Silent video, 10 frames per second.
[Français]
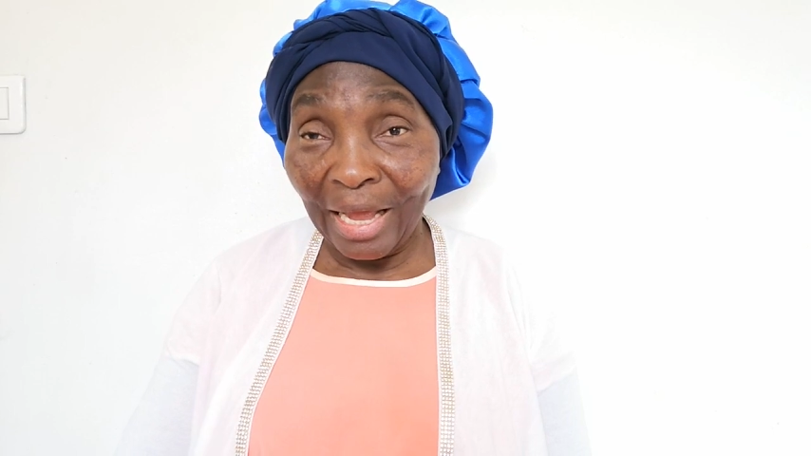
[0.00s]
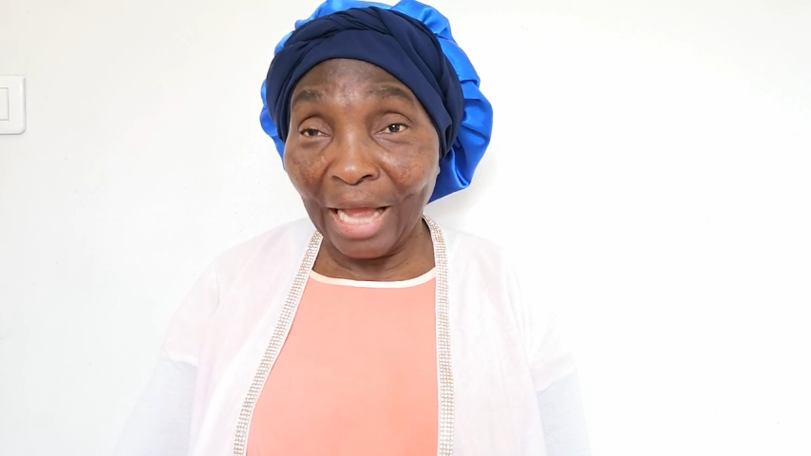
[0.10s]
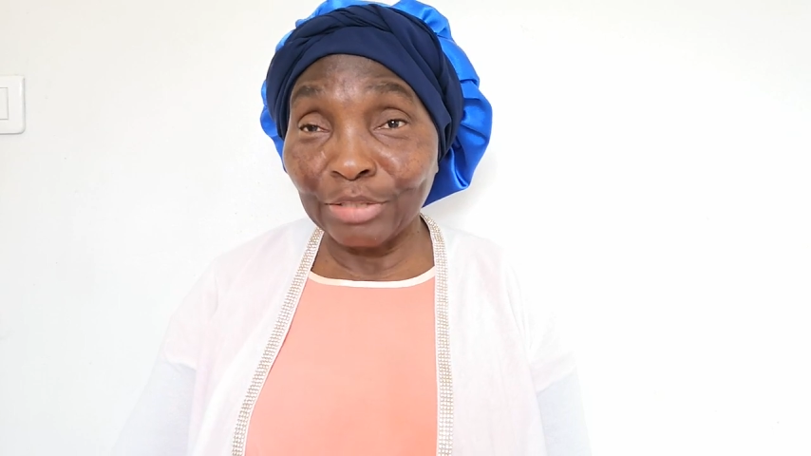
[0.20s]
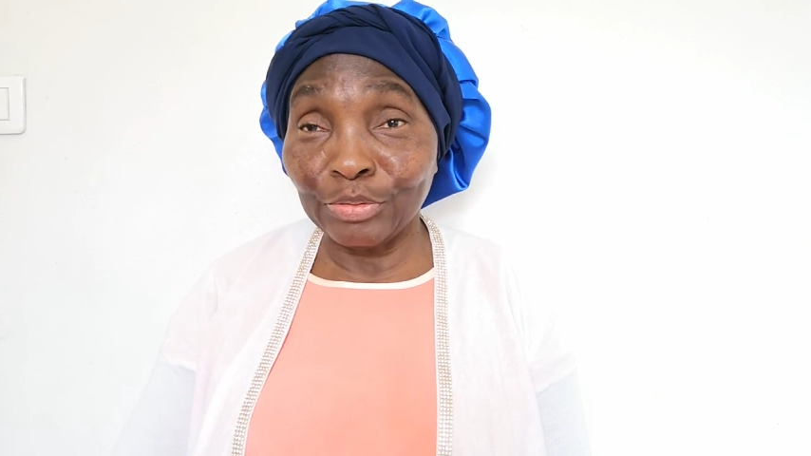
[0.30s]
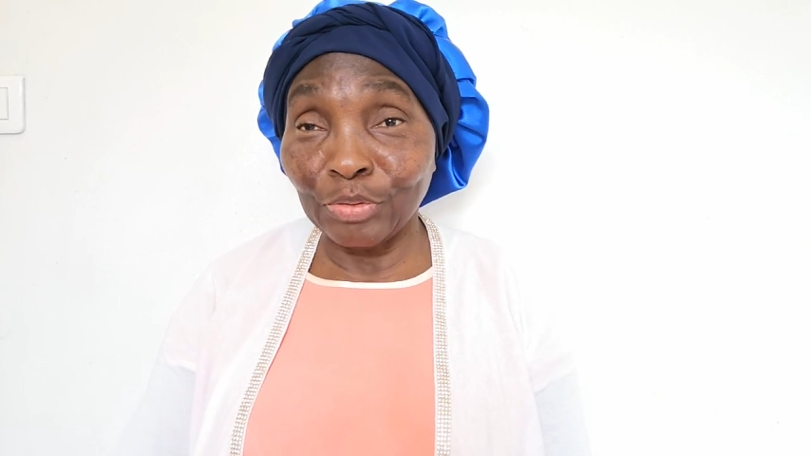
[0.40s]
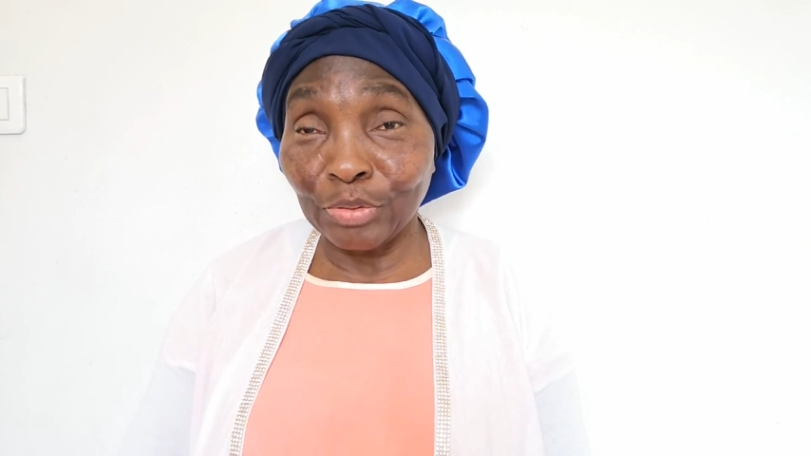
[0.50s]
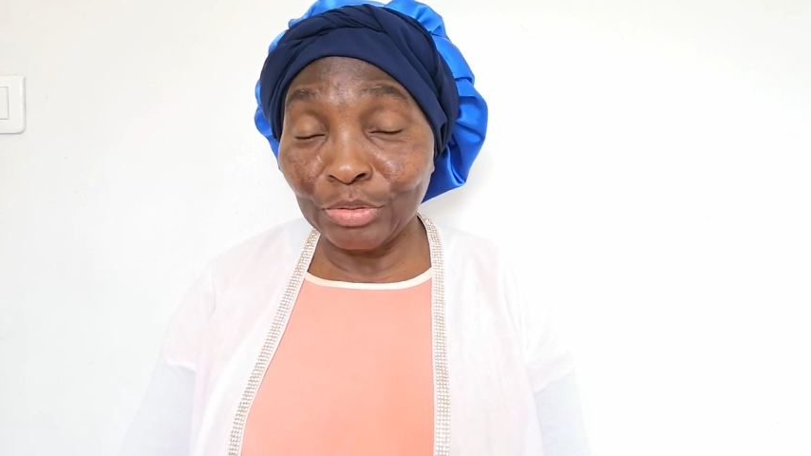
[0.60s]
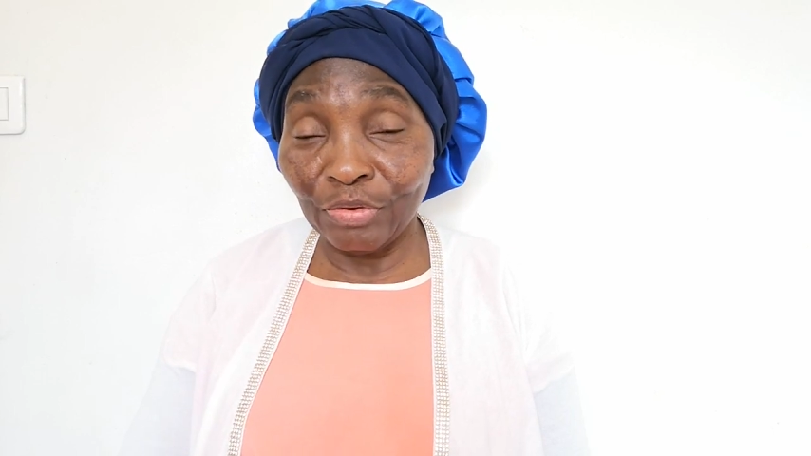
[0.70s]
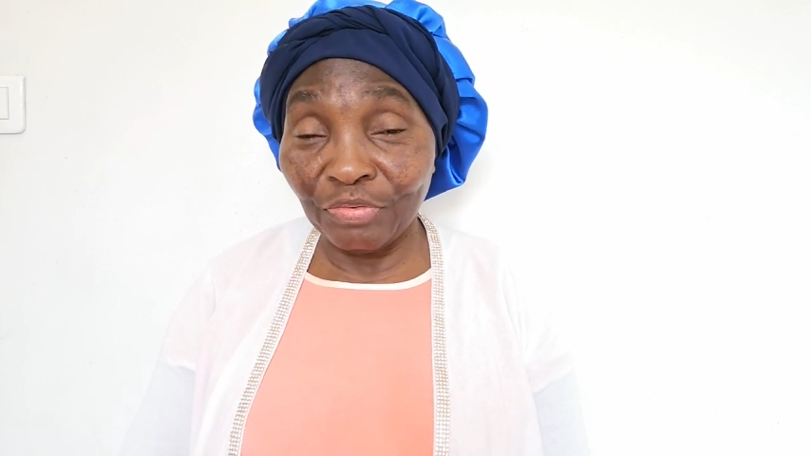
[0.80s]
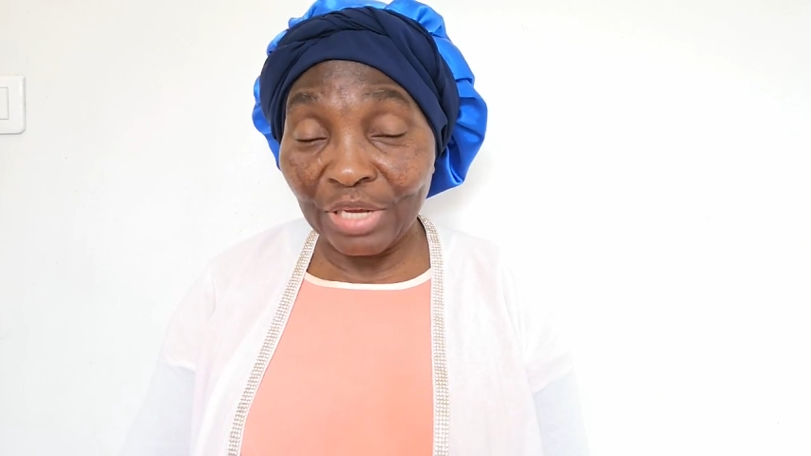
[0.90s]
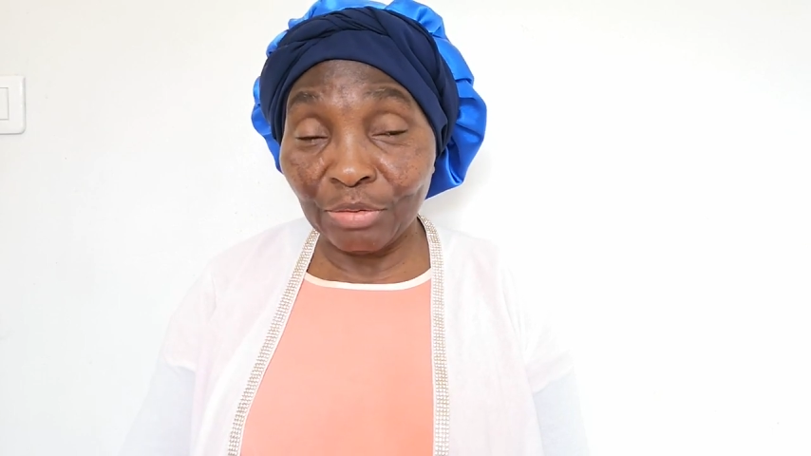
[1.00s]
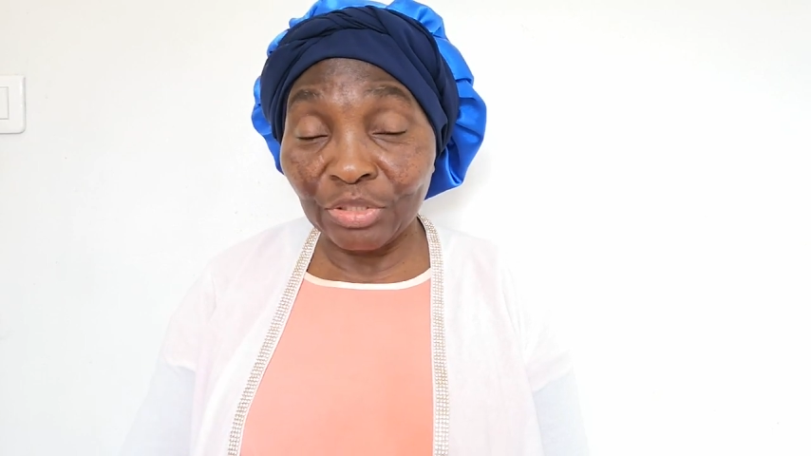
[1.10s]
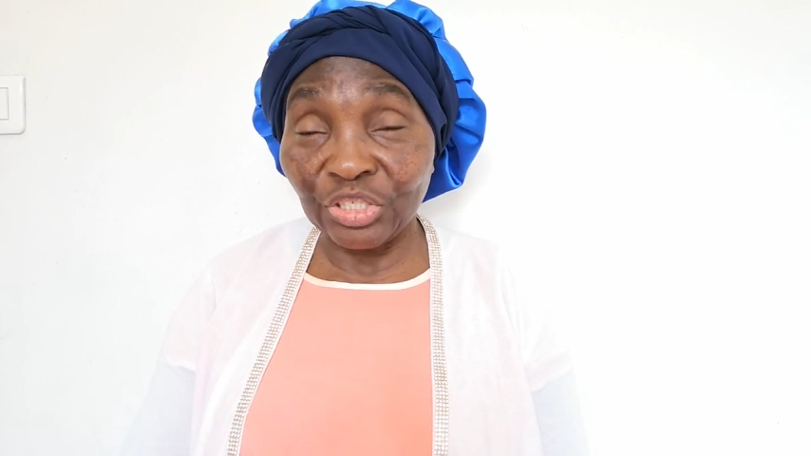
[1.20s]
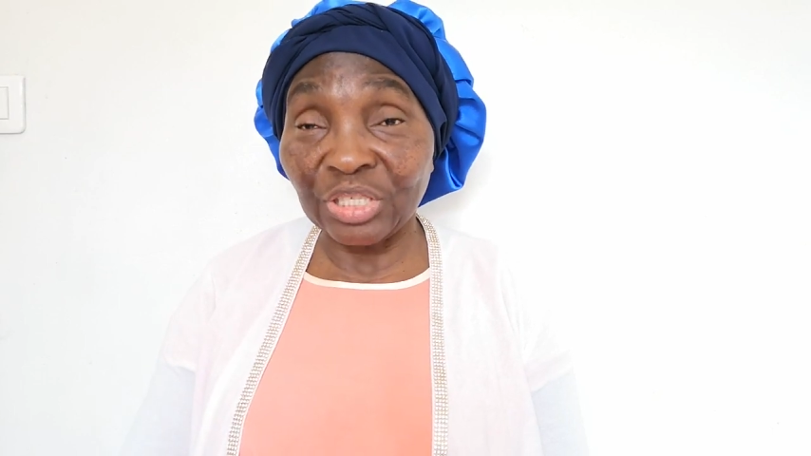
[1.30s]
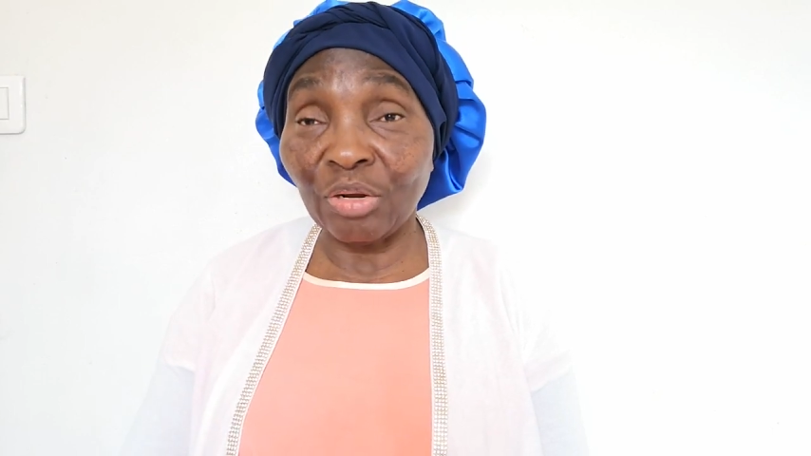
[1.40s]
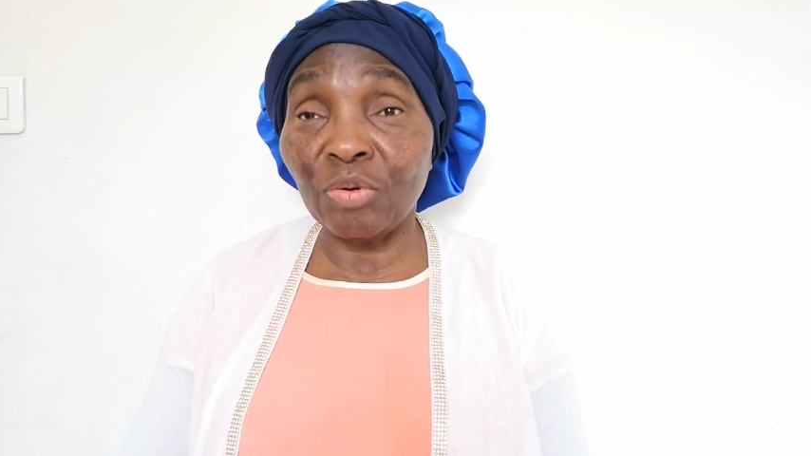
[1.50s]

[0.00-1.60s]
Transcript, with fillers: à ce que je viens de jeter.